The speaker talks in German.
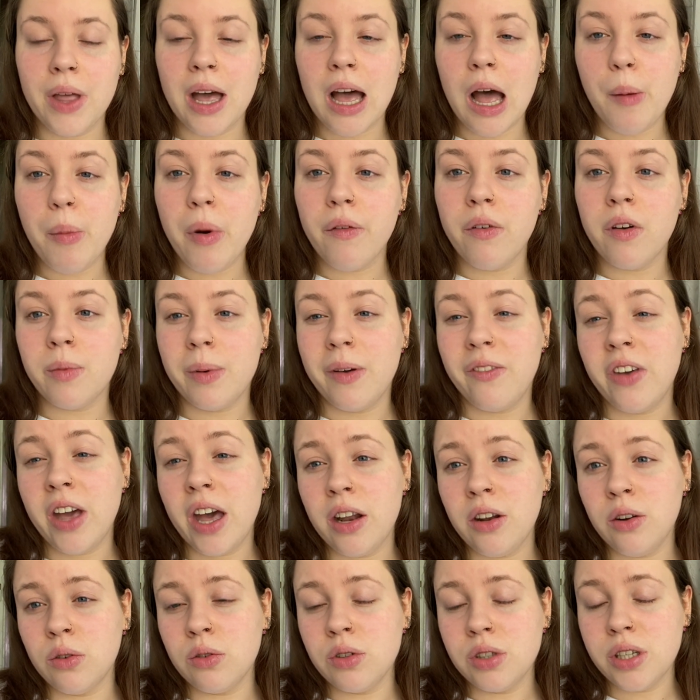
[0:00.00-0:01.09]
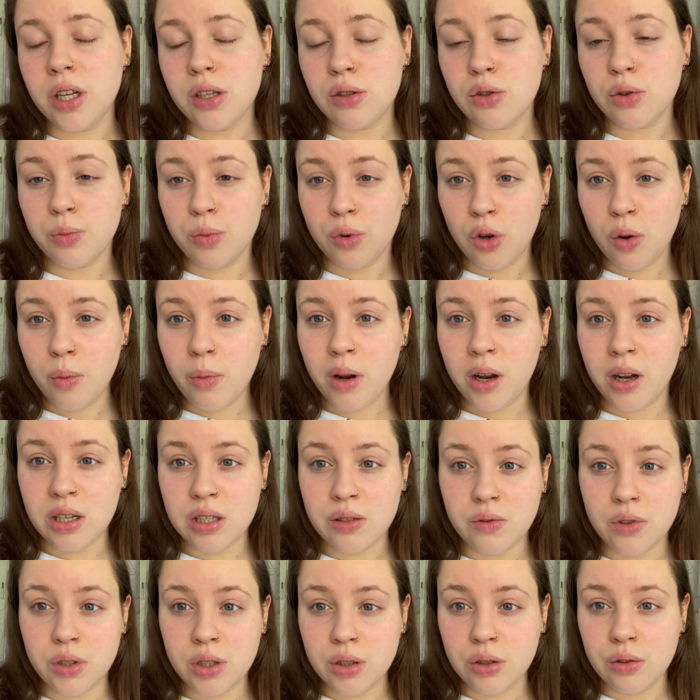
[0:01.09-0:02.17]
Aber wir werden uns jetzt darum kümmern, dass
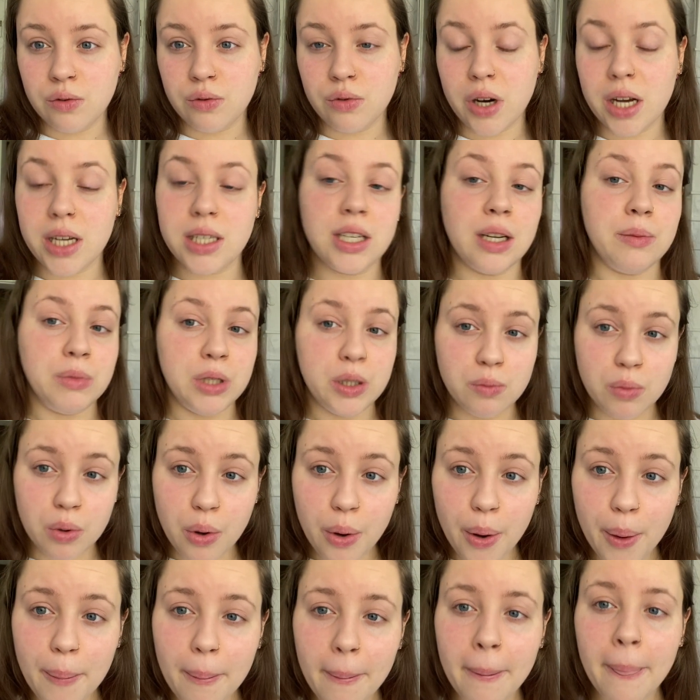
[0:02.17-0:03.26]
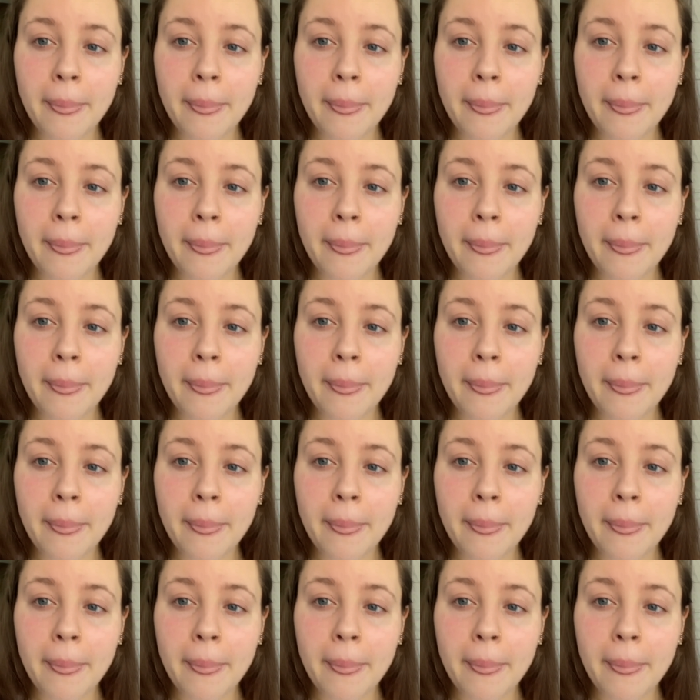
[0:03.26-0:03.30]
wir irgendwo einen Termin bekommen